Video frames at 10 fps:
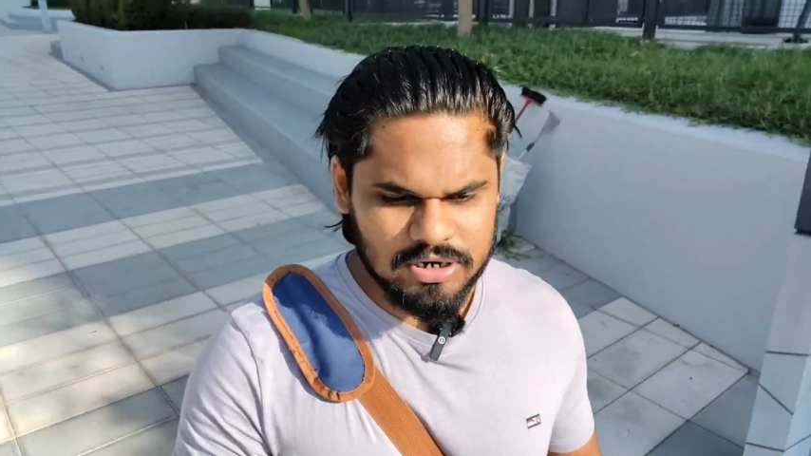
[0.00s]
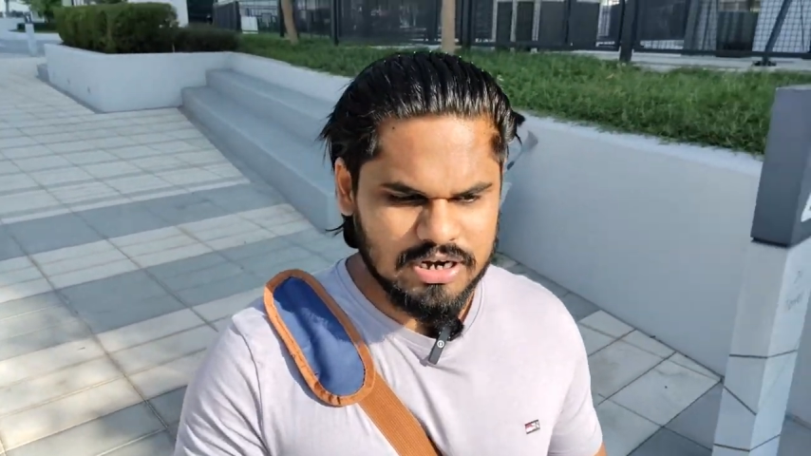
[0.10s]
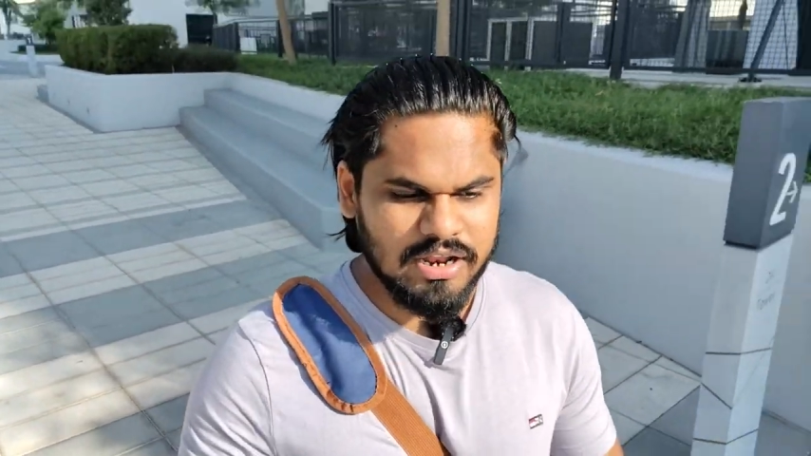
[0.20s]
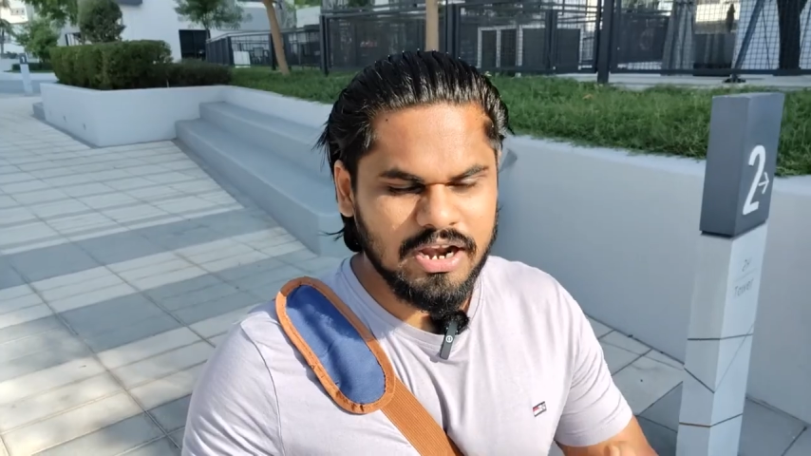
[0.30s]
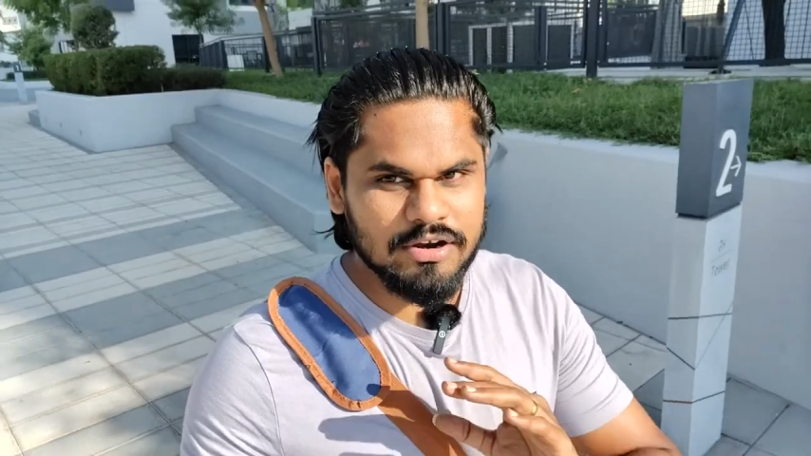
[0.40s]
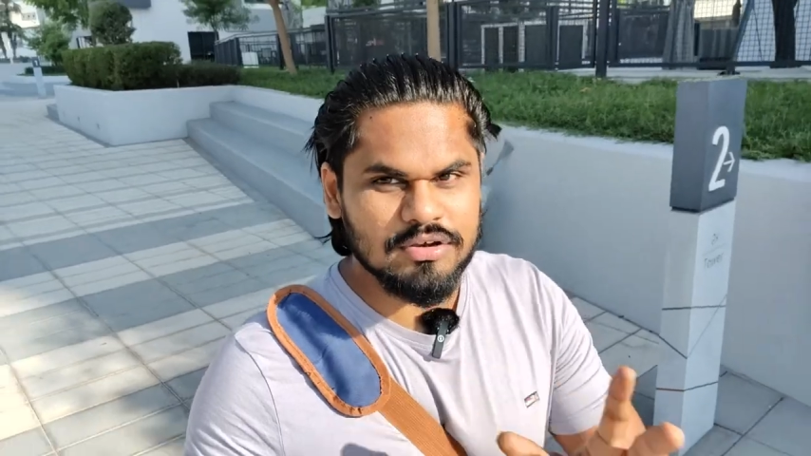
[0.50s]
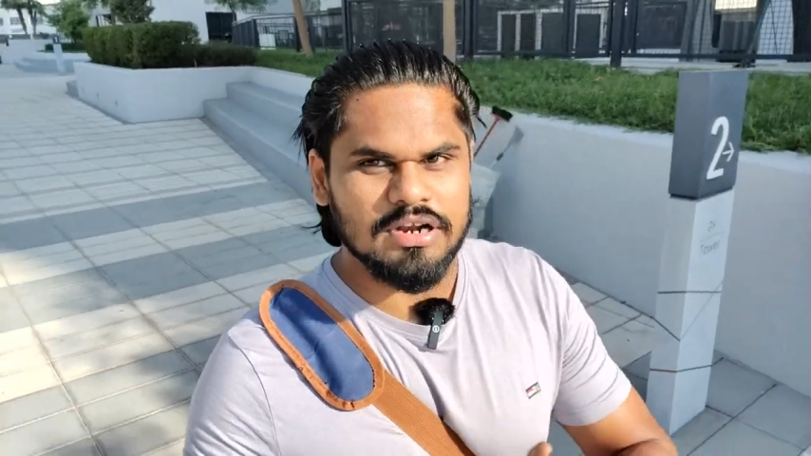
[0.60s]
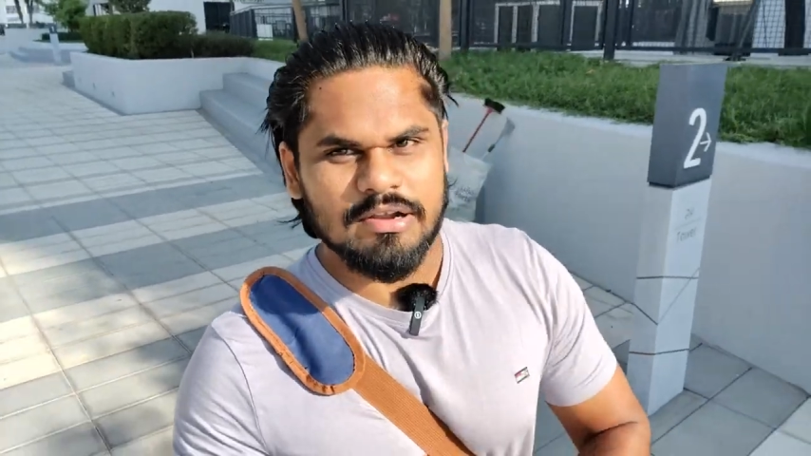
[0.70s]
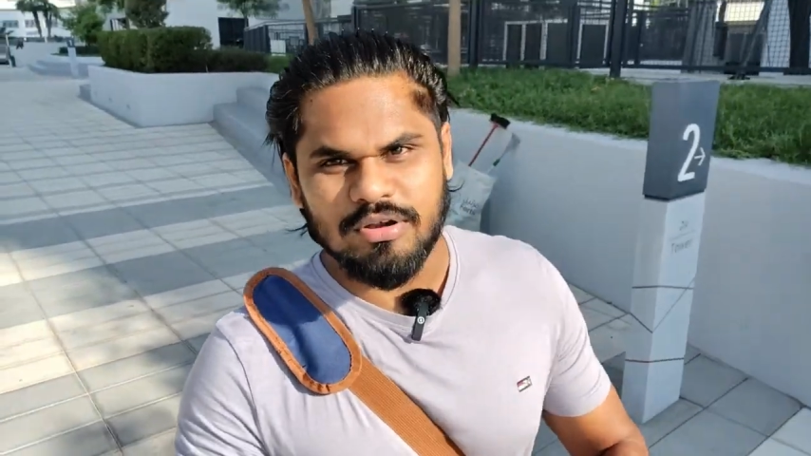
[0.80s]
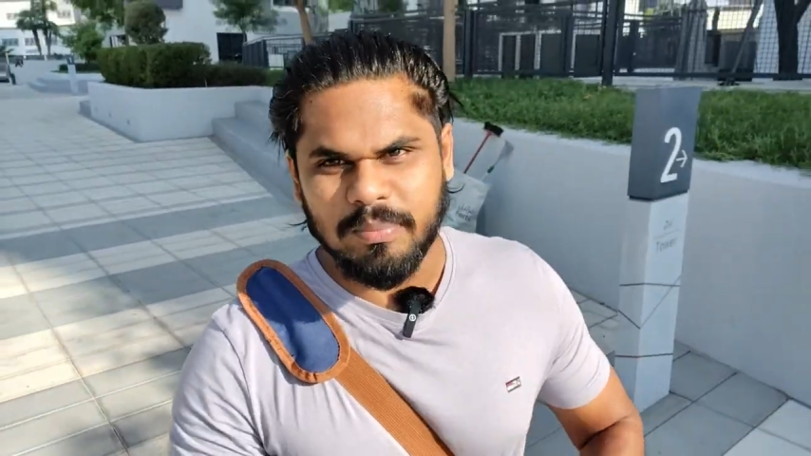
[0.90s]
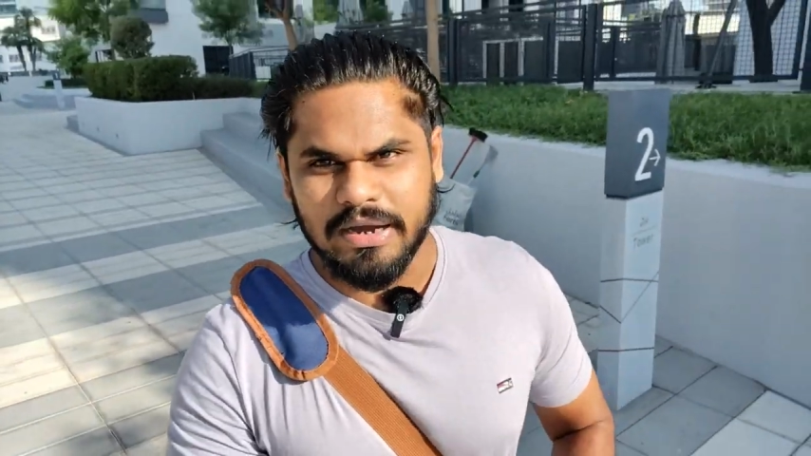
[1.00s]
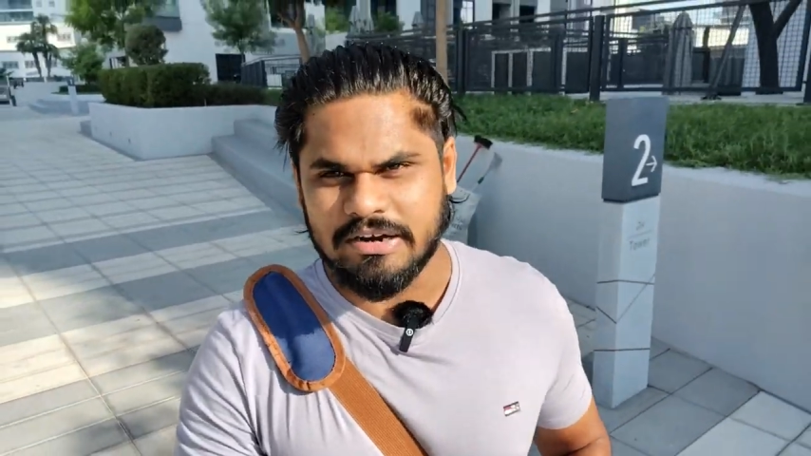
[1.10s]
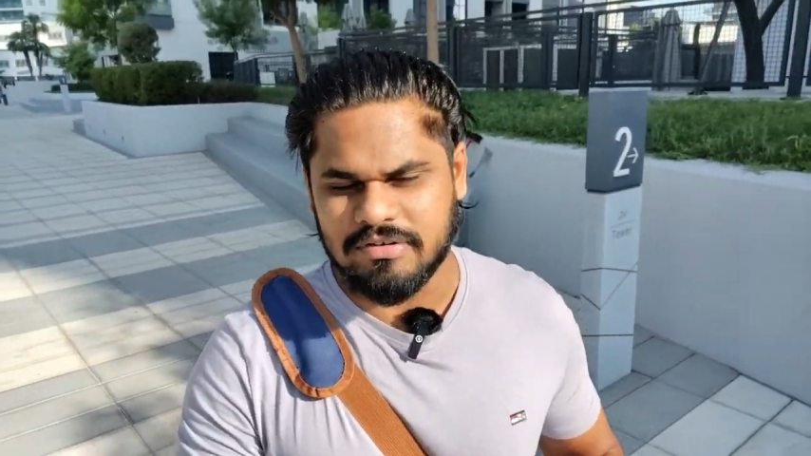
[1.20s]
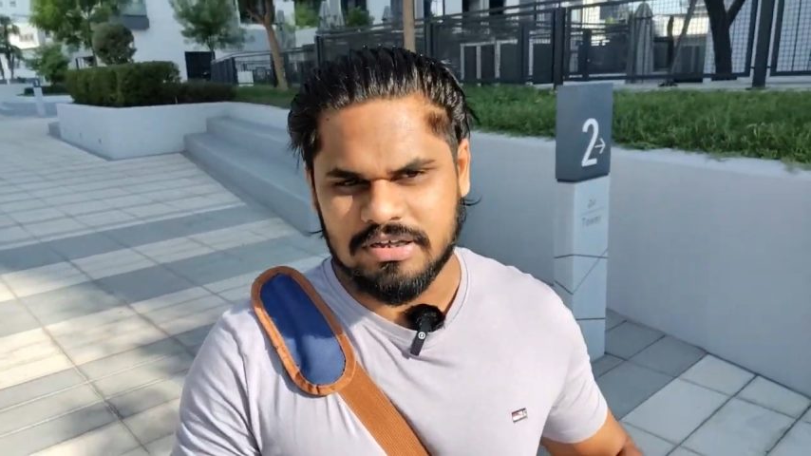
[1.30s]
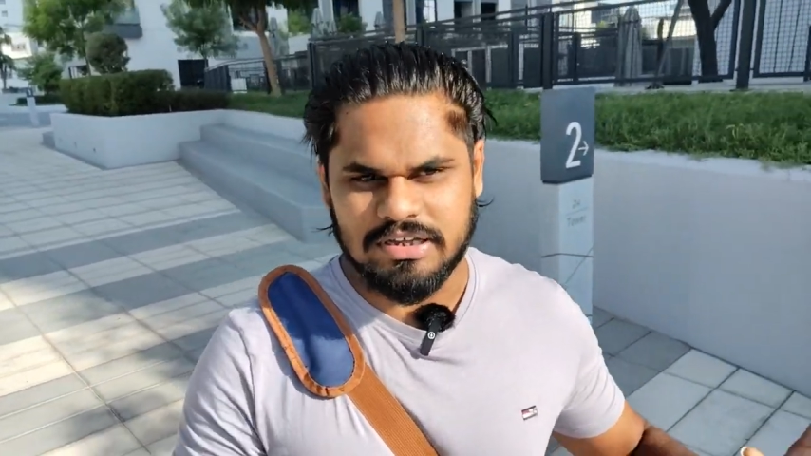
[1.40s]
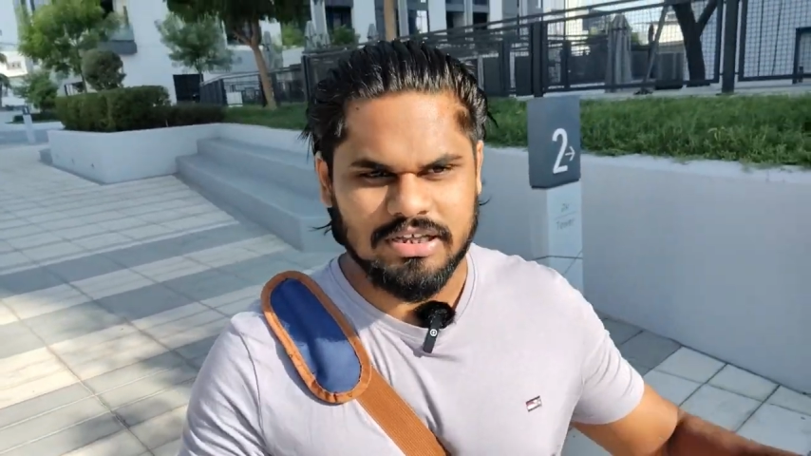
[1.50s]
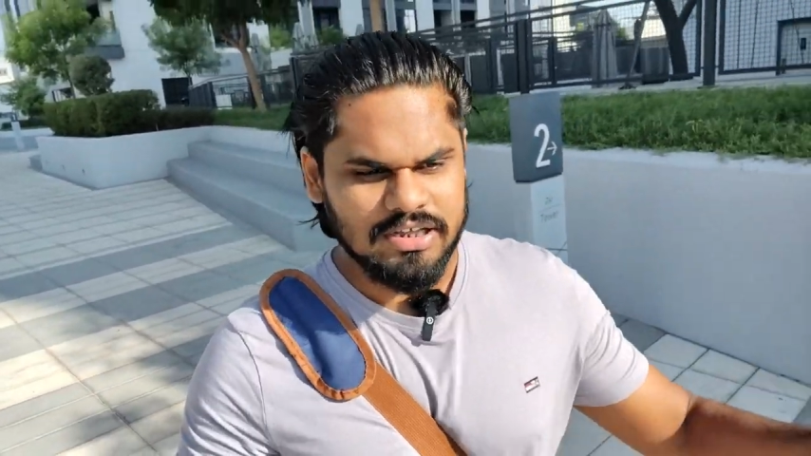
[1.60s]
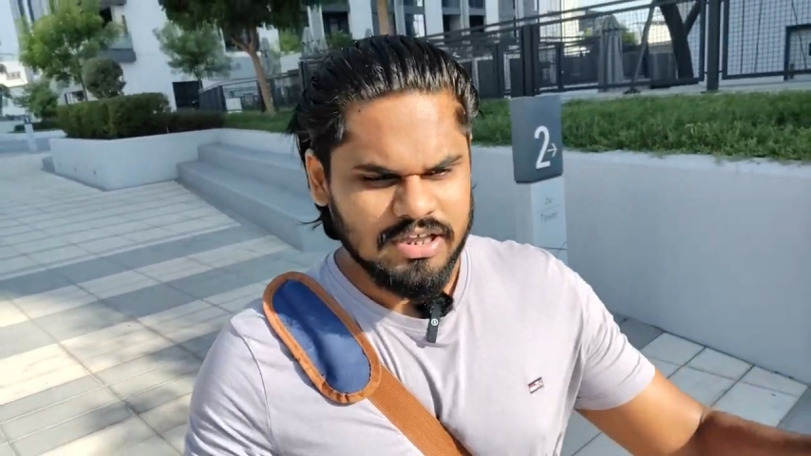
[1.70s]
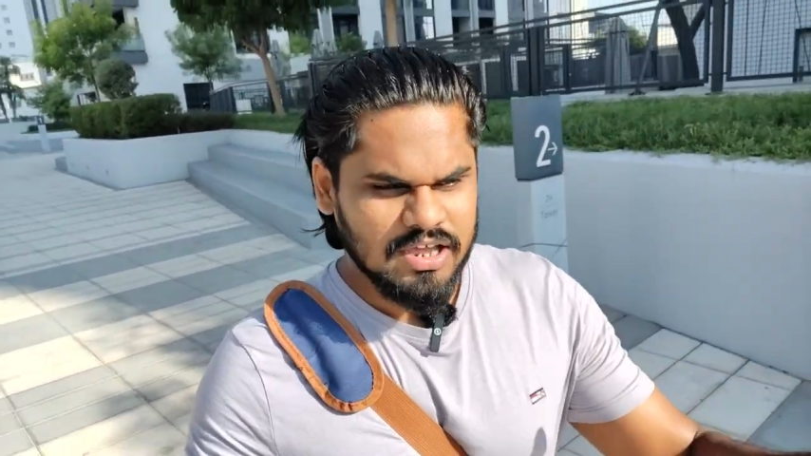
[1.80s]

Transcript: கூட இருக்கலாம் நடுவில் நடுவில் பார்க்குறவங்களுக்கு